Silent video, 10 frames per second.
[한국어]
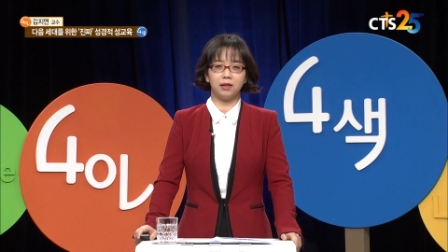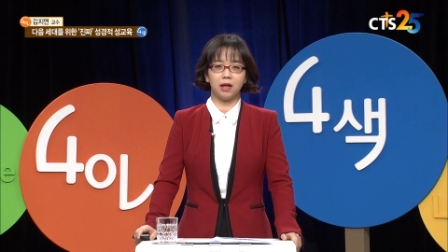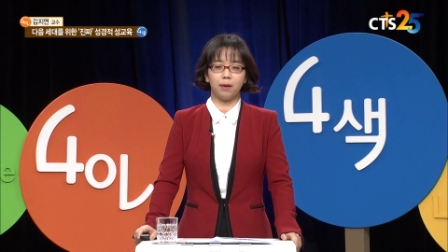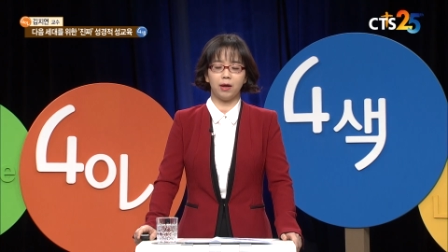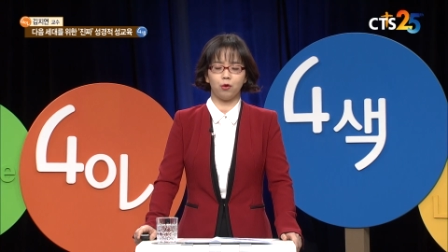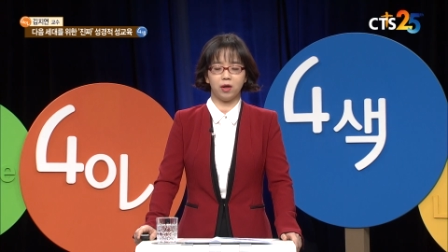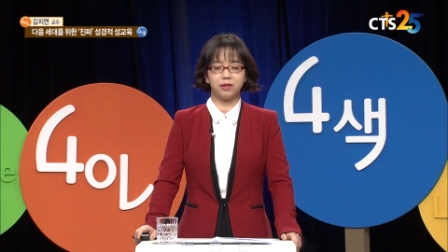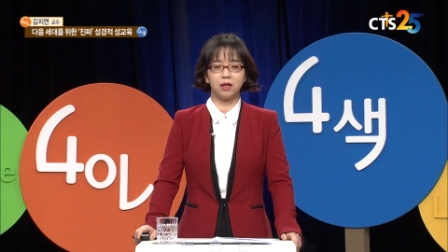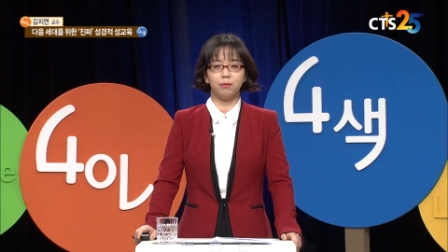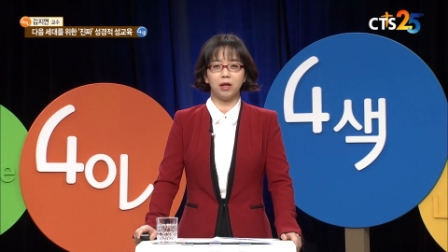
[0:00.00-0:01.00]
될까 봐
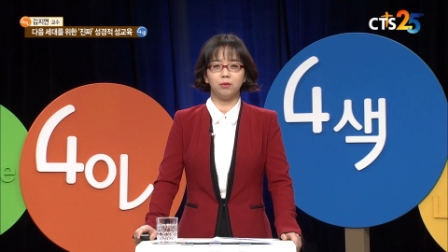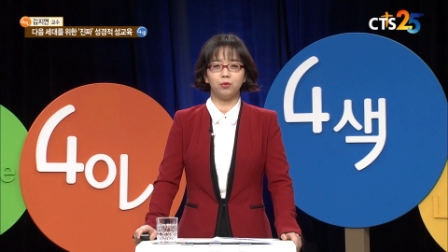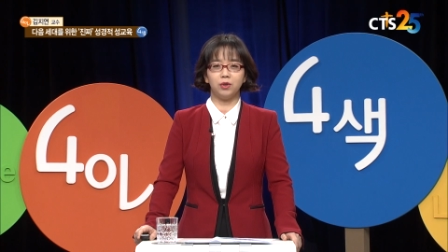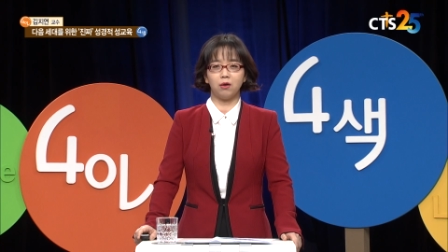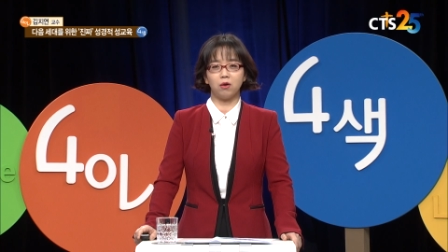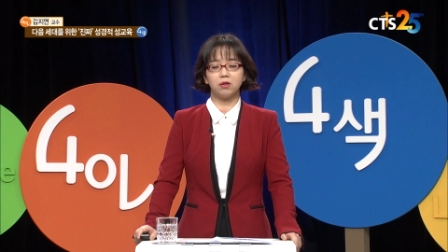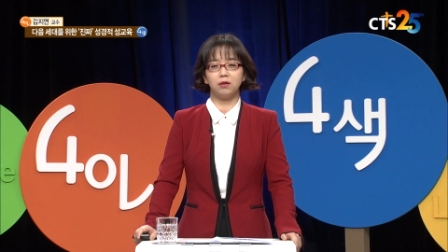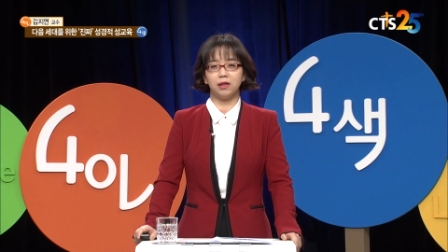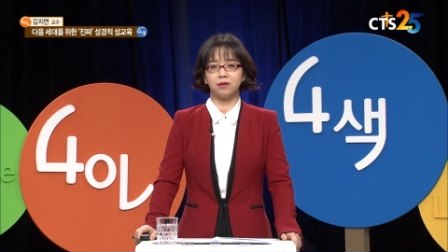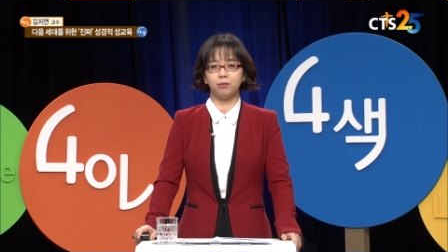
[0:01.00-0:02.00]
굉장히 많은 분들이 걱정을
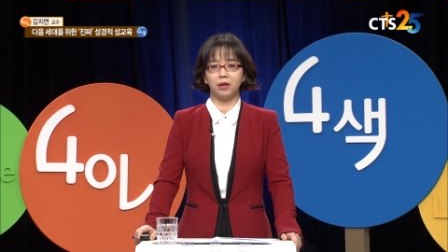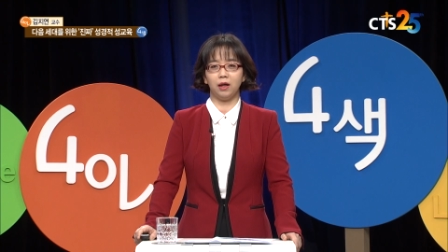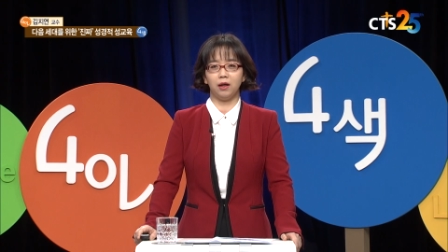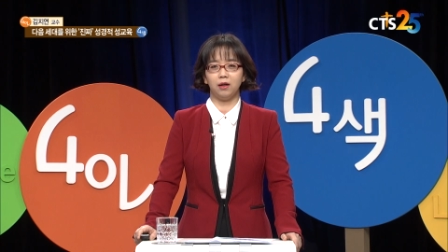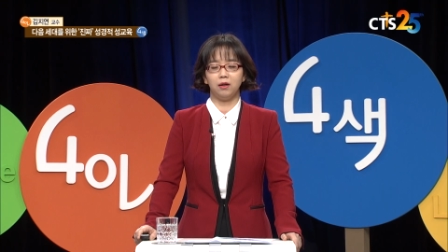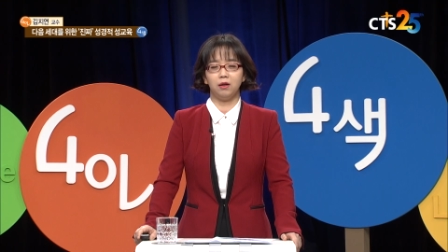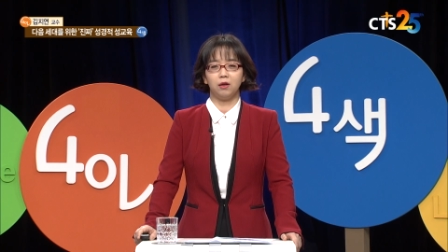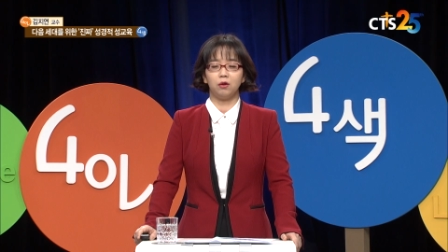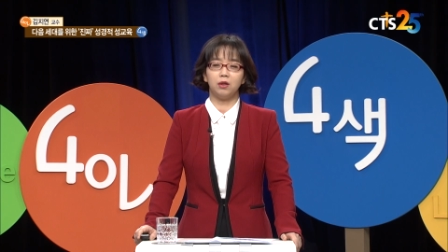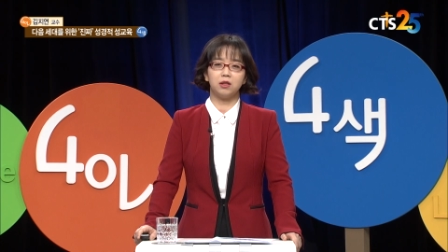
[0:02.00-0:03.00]
했습니다.
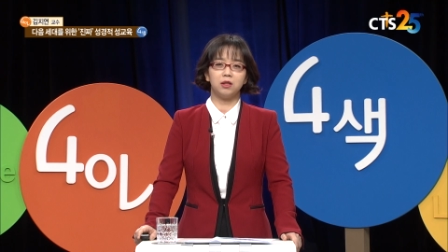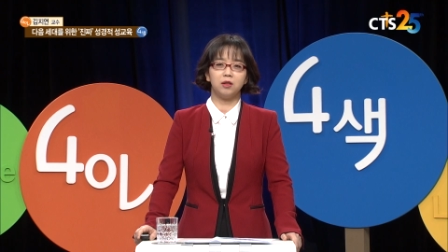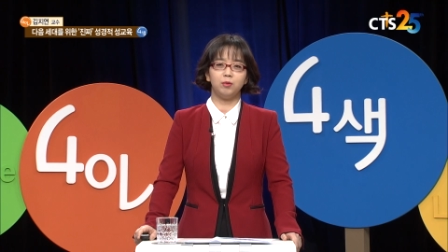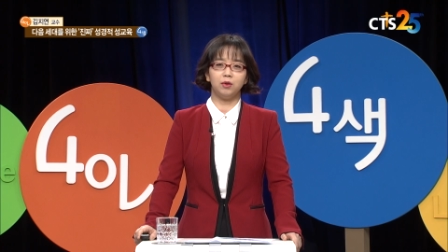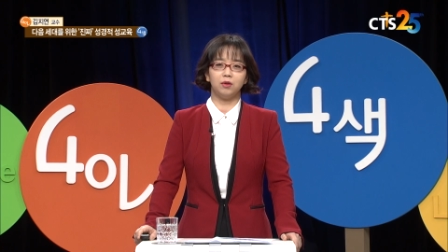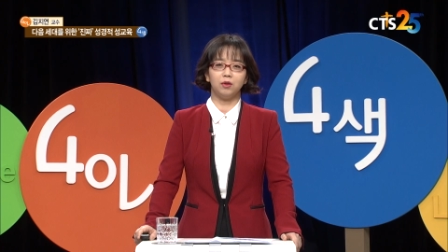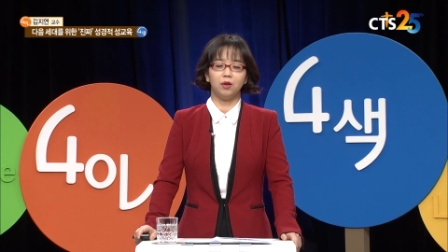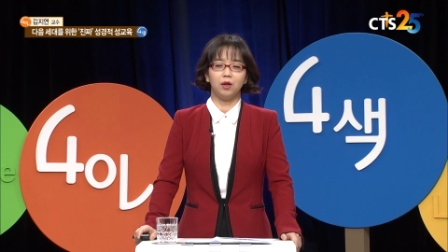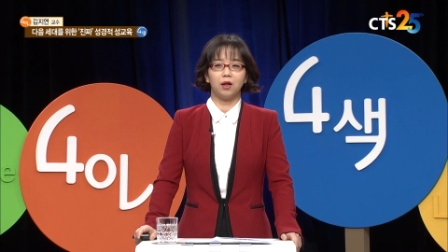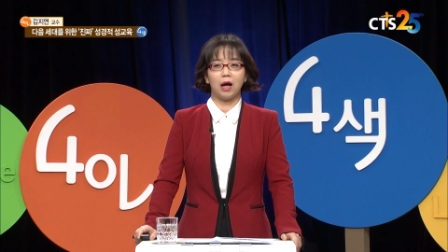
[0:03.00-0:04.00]
근데 지금은
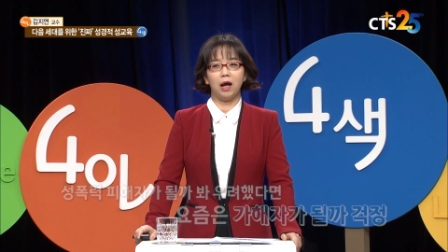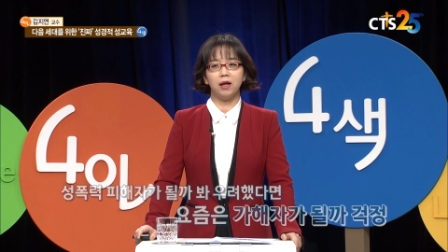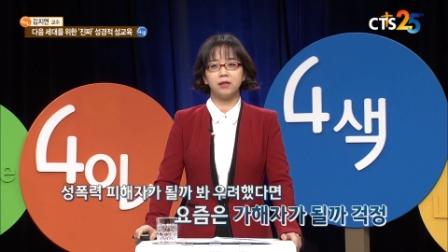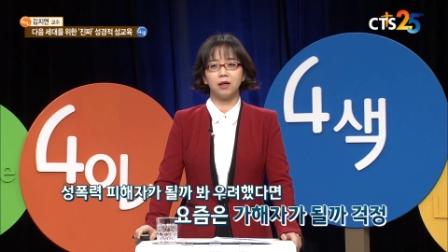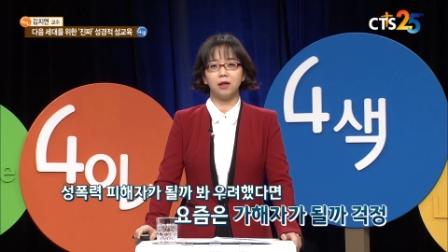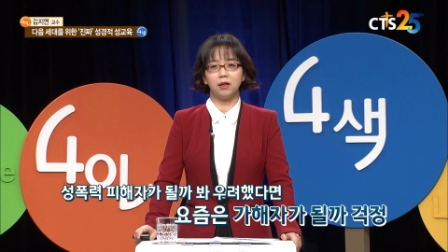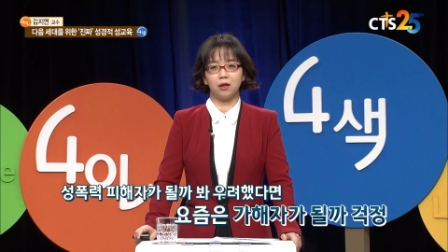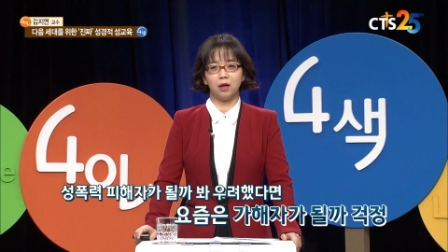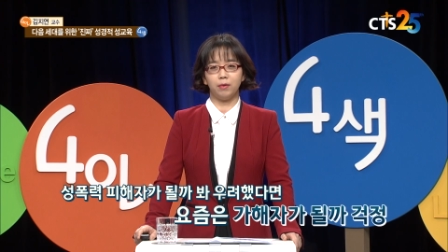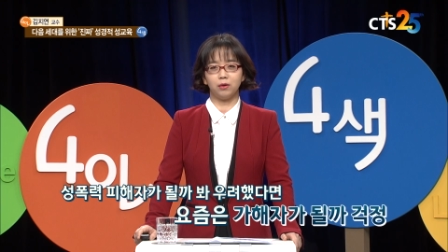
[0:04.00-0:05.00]
가해자가
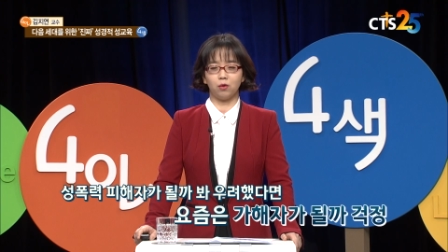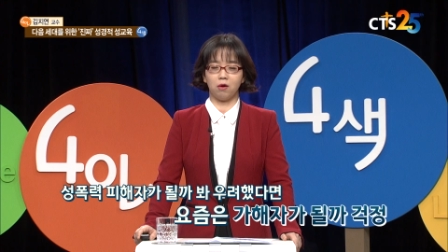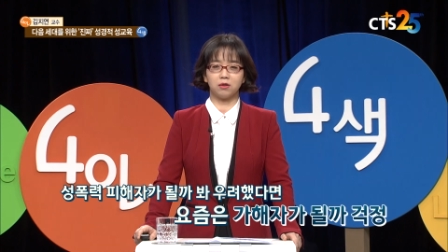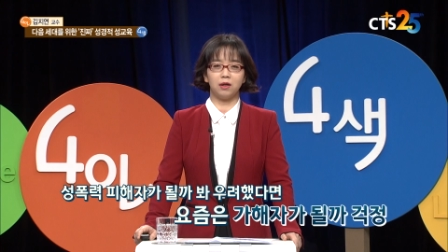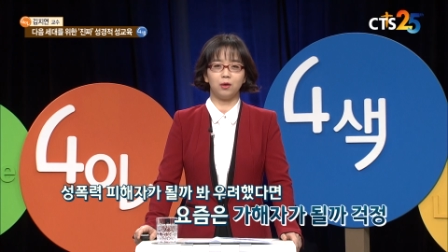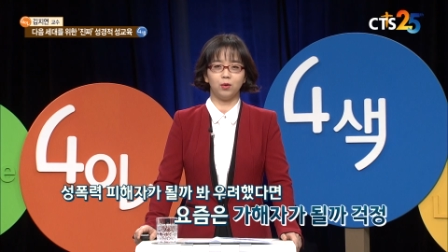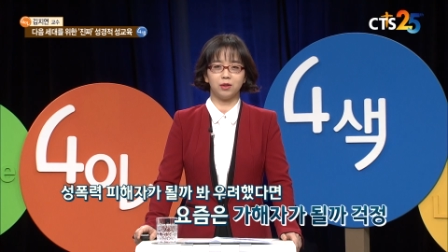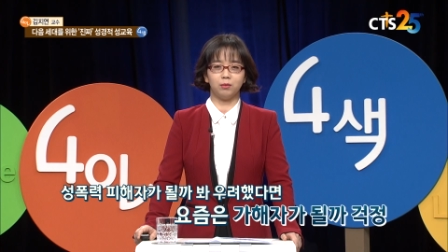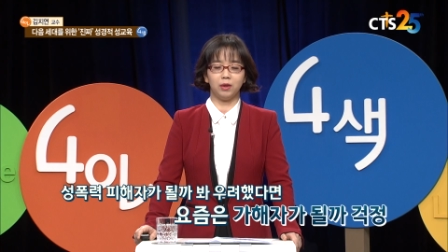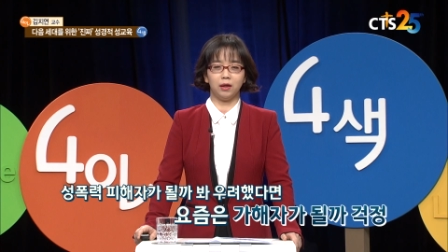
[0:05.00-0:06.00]
될까 봐 또 걱정하고
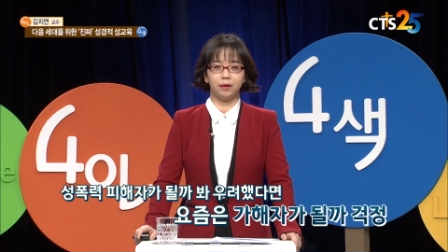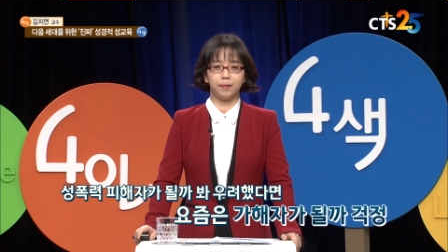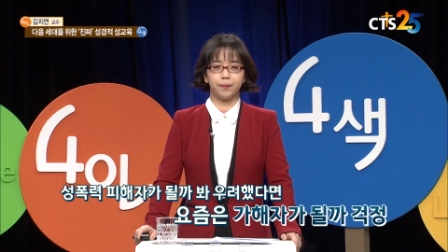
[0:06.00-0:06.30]
있습니다.